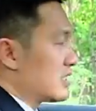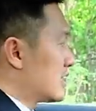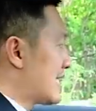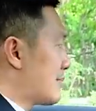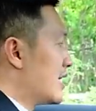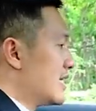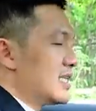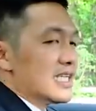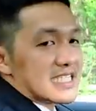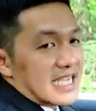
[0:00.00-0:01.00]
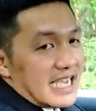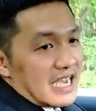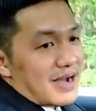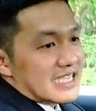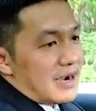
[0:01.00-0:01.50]
vẫn được trang bị trên chiếc xe
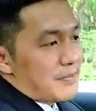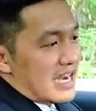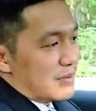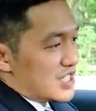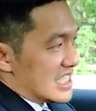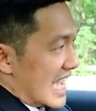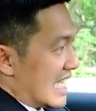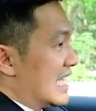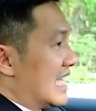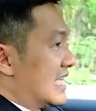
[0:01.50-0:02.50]
E300 AMG này